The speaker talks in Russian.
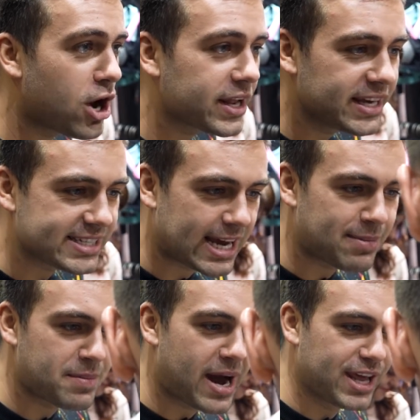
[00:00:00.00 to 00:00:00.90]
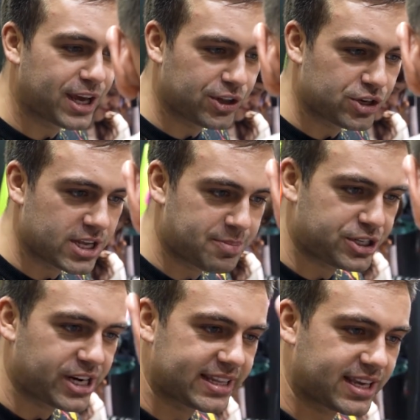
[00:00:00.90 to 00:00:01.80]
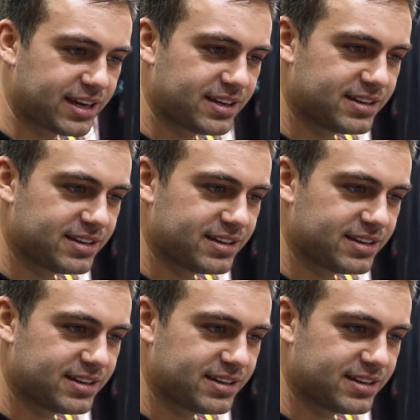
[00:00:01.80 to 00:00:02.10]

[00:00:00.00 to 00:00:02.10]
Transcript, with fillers: Черные, самые маленькие нужны перчатки.